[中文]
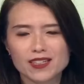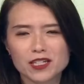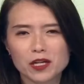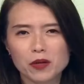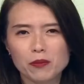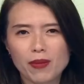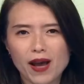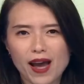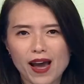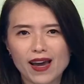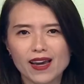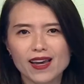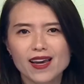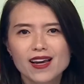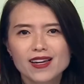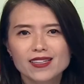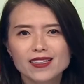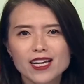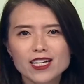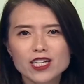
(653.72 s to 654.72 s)
张牌。
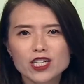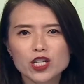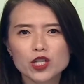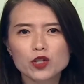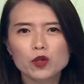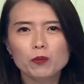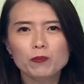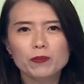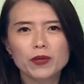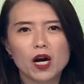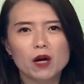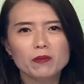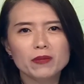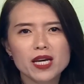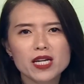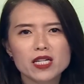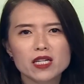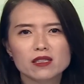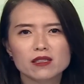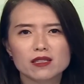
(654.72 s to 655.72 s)
但是这种表
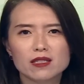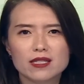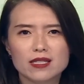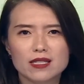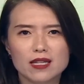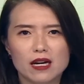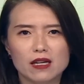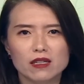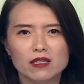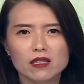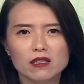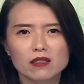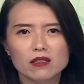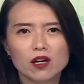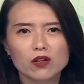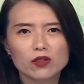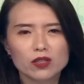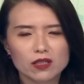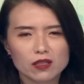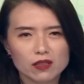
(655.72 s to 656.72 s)
面上的强硬，
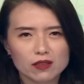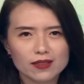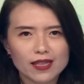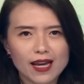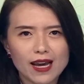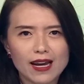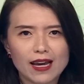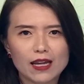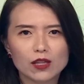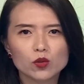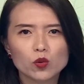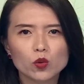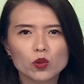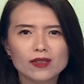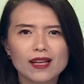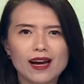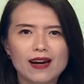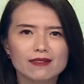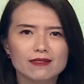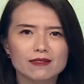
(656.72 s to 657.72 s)
到底能带来多
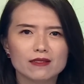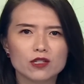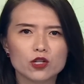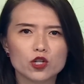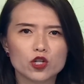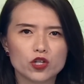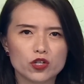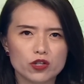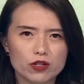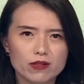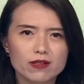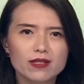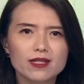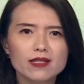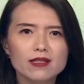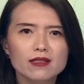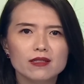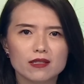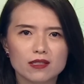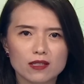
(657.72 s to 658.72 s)
大的实
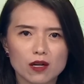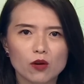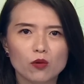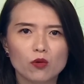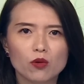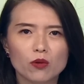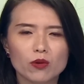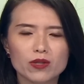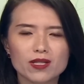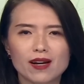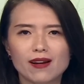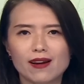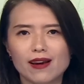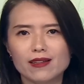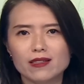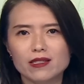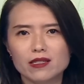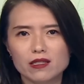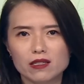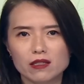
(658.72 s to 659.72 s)
际的效果？我想
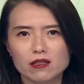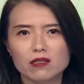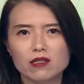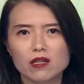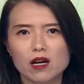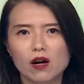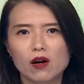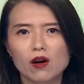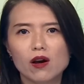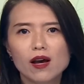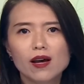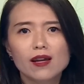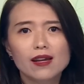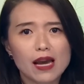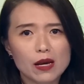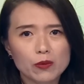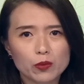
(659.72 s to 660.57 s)
来请教赖